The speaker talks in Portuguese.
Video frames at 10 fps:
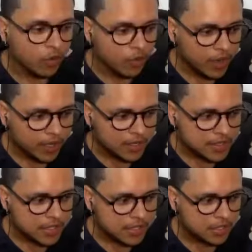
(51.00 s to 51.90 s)
Com
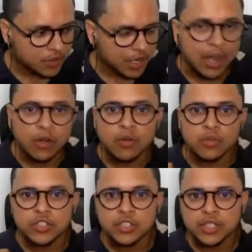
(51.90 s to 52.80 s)
relação ao
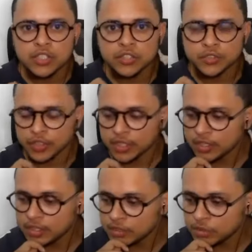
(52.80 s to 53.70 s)
continente
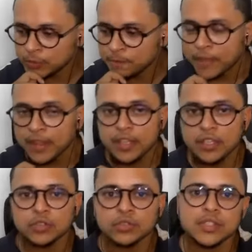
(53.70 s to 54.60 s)
africano
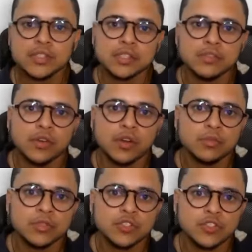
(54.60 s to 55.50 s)
e todas as
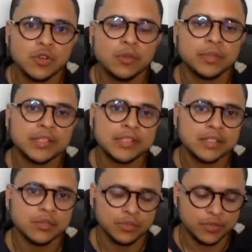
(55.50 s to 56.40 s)
formas de
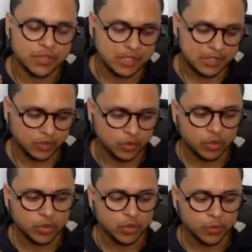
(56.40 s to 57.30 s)
opressão que você
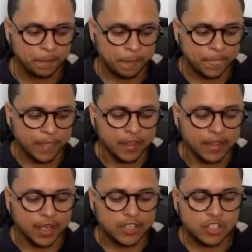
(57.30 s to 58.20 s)
citou,
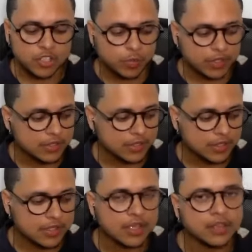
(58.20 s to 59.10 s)
a gente
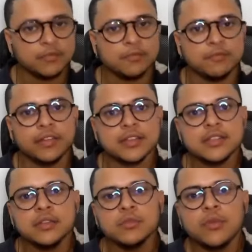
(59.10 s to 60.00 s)
precisa
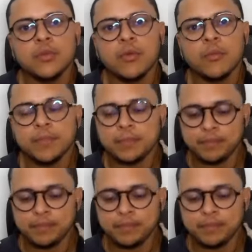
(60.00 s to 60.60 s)
fazer um